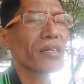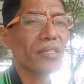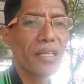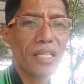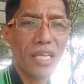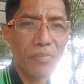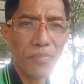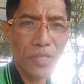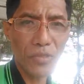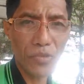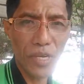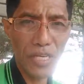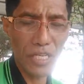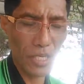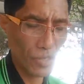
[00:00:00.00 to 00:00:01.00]
Tetapi
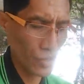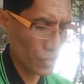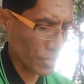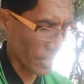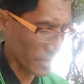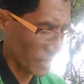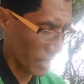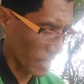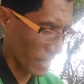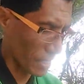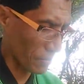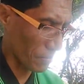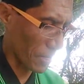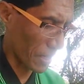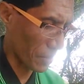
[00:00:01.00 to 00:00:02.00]
Tuhan Yesus katakan
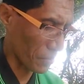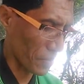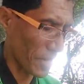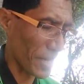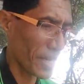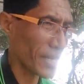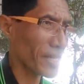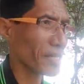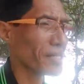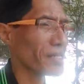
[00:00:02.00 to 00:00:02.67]
bahwa